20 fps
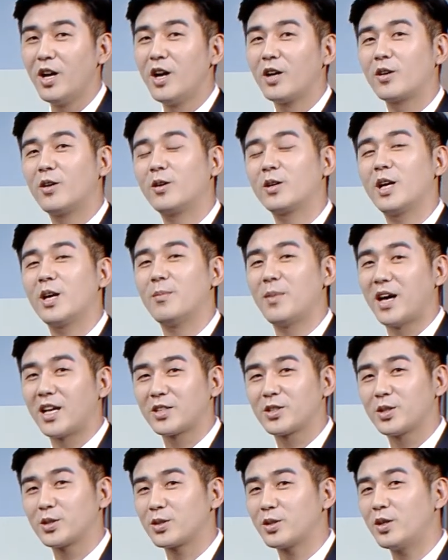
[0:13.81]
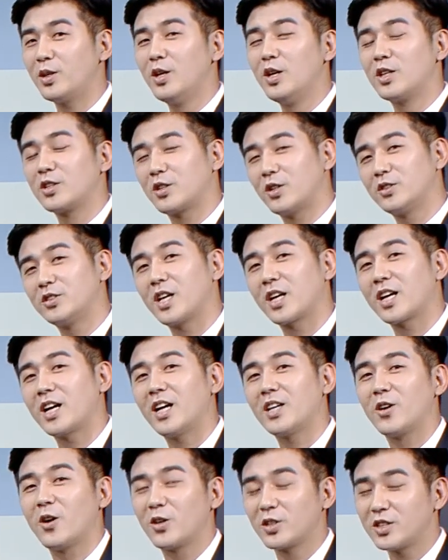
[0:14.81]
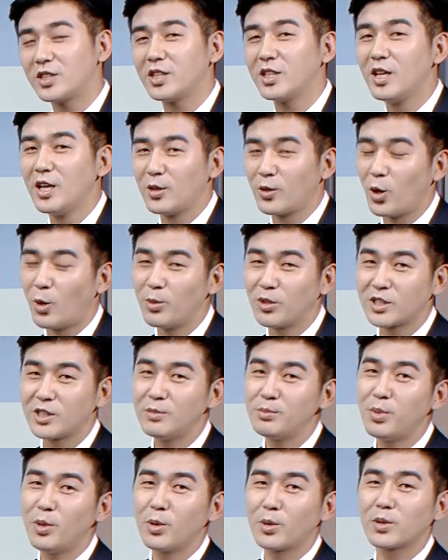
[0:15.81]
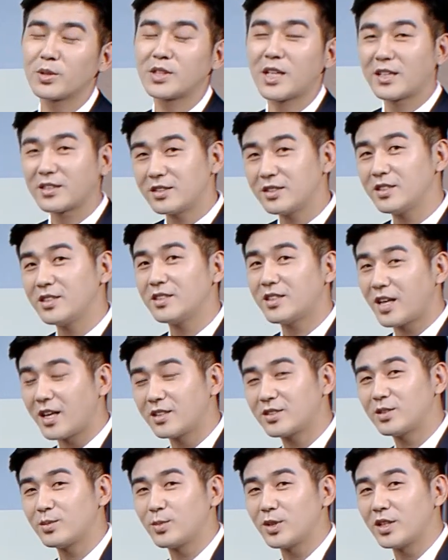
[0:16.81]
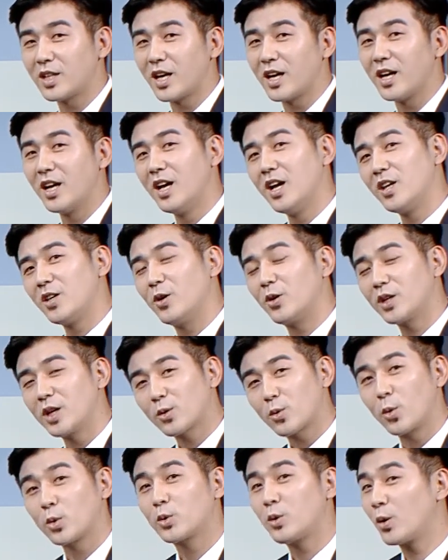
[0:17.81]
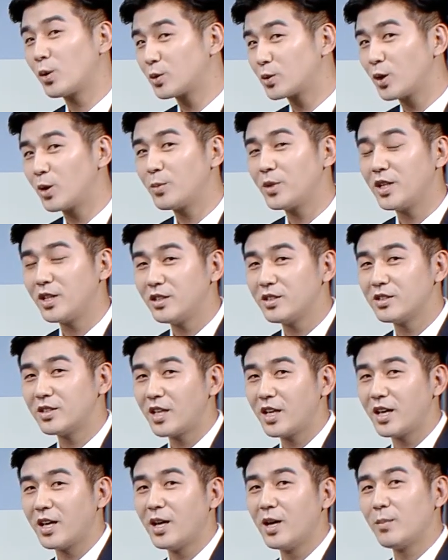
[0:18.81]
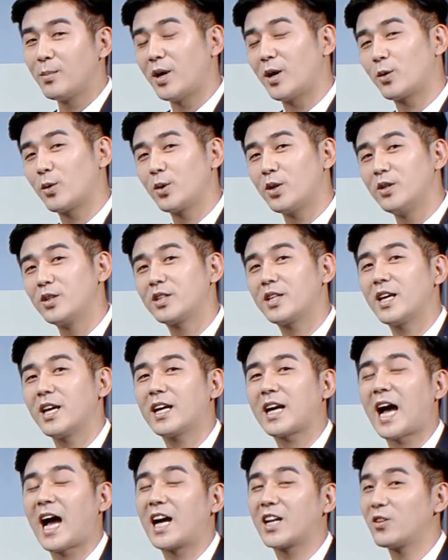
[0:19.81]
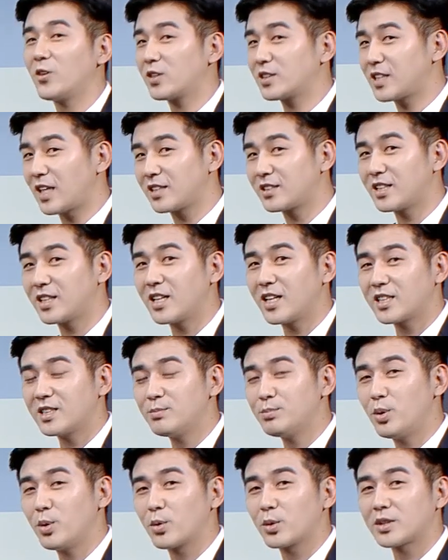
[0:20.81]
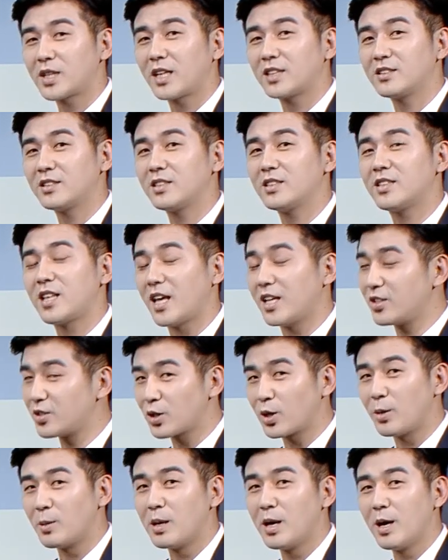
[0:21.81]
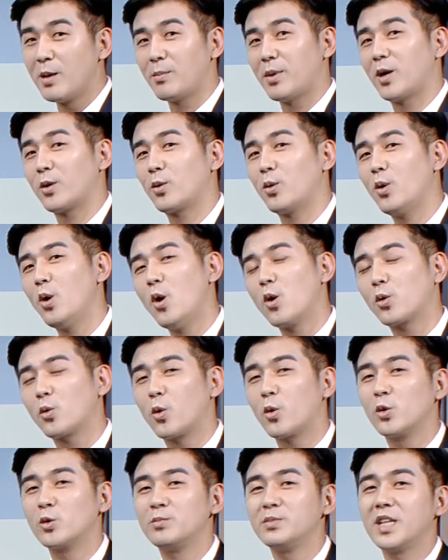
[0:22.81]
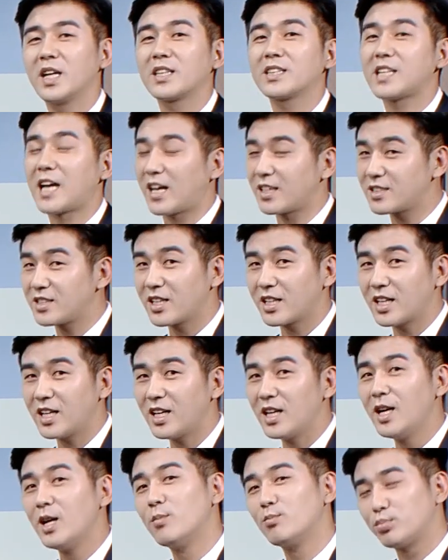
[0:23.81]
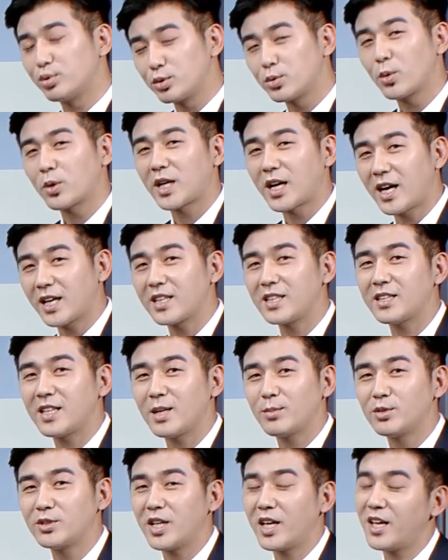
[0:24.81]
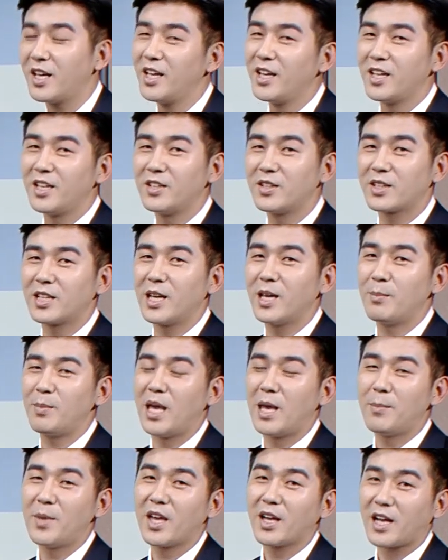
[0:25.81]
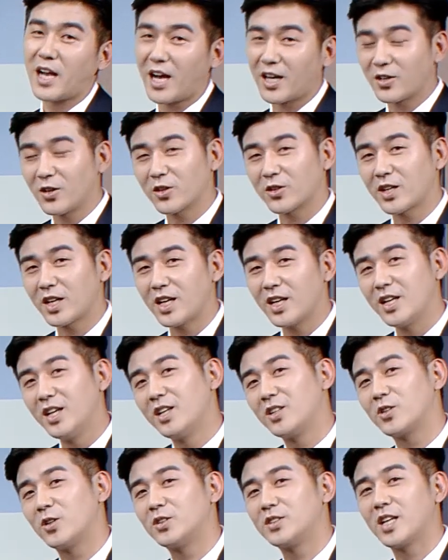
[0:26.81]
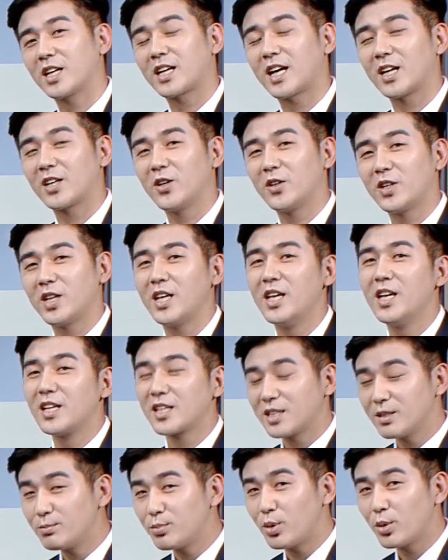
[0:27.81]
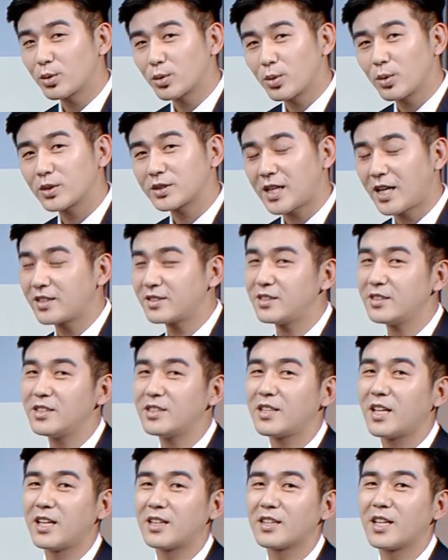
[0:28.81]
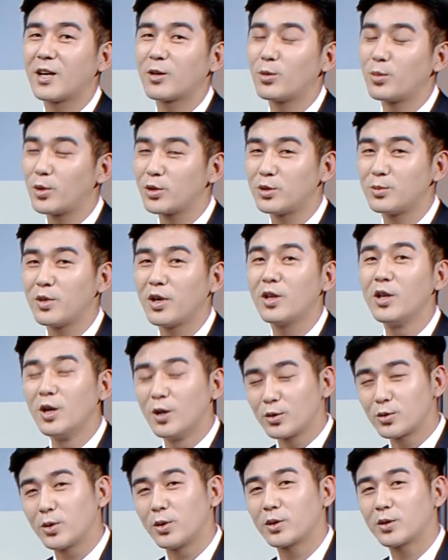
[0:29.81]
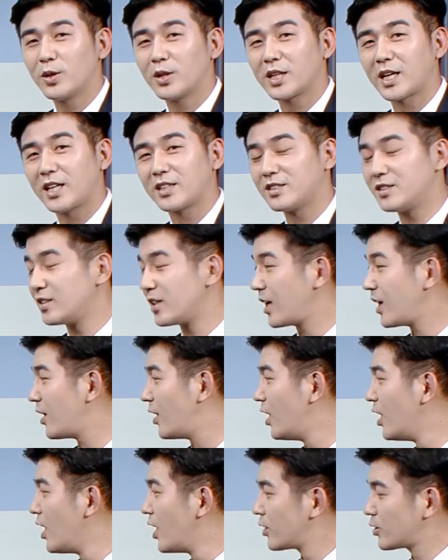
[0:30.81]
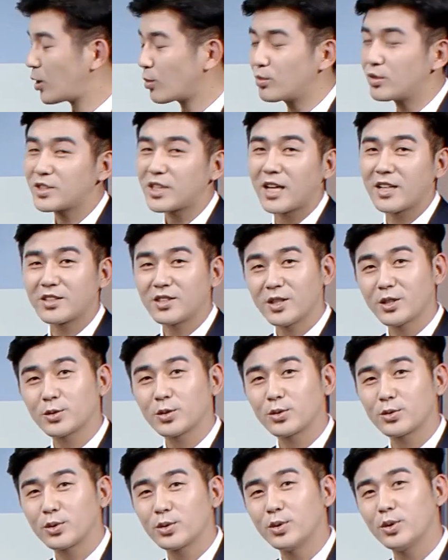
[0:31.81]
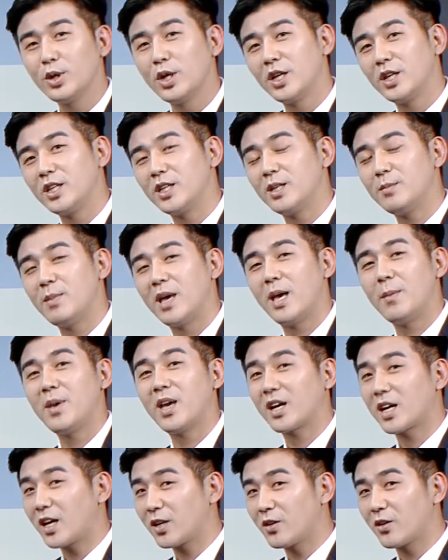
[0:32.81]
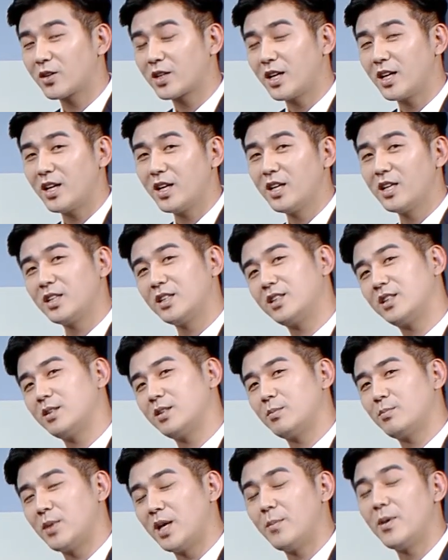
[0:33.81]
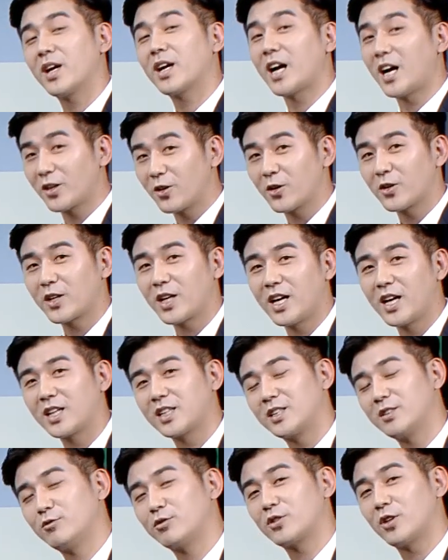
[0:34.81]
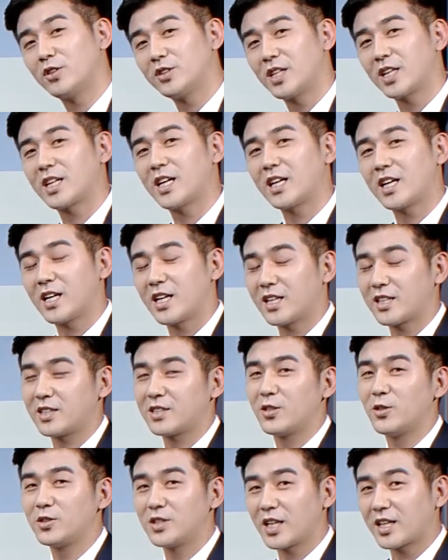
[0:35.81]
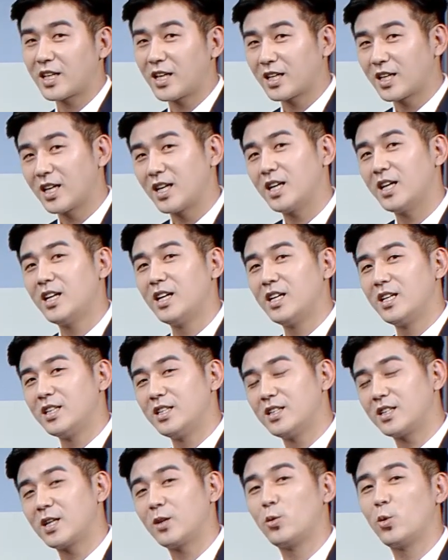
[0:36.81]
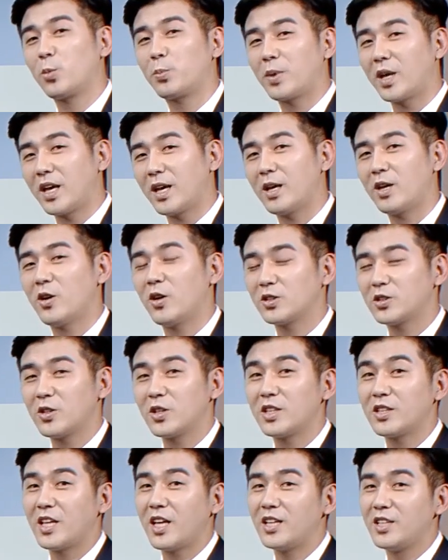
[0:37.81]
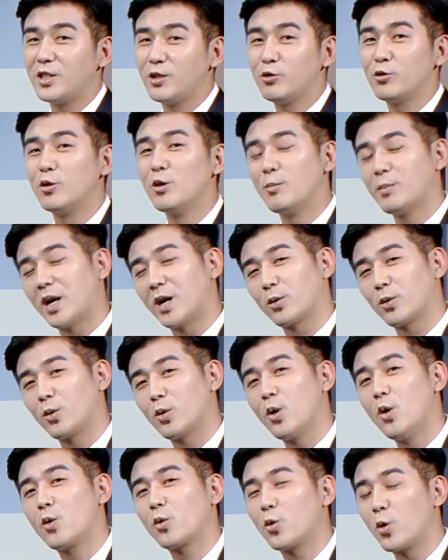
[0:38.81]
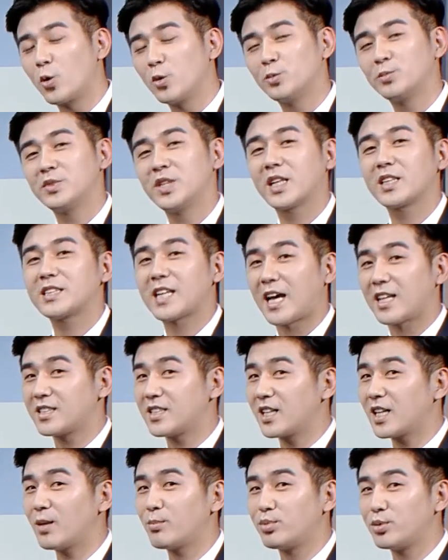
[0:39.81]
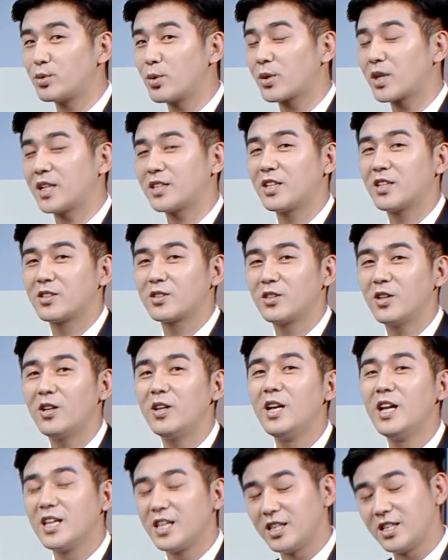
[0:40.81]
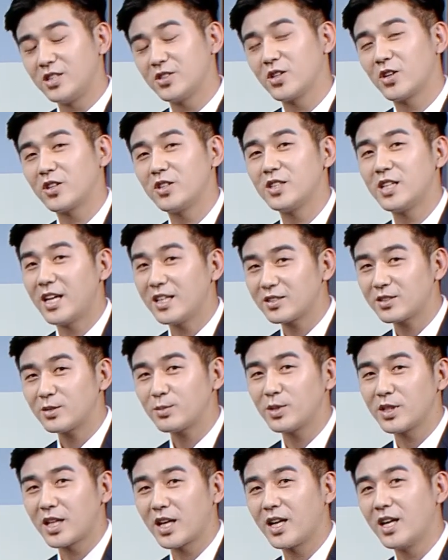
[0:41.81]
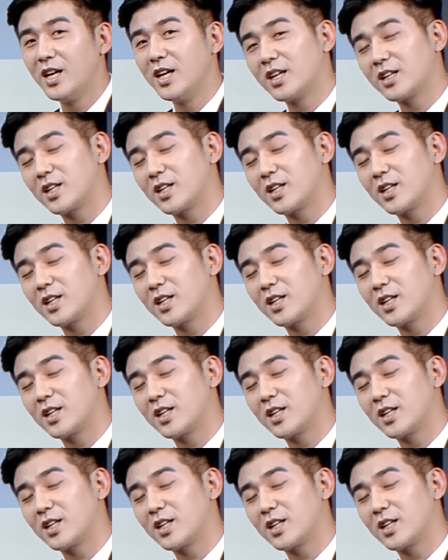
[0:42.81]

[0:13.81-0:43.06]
거기에 맞춰서 전세가 역시 너무 큰 폭으로 상승이 됐습니다. 여기에 공통점이 있는데 바로 이렇게 가격 자체가 큰 폭으로 상승이 된 점, 바로 공급량 자체가 부족하기 때문에 이렇게 매매 가격과 전세 가격이 큰 폭으로 상승이 됐다고 보시면 좋을 것 같은데요. 정부 자체에서도 이 매매 가격과 매매 가격과 그리고 전세가가 전세가가 이렇게 높게 형성이 된 이유 바로 공급량 자체가 부족하다는 걸 인정을 했습니다.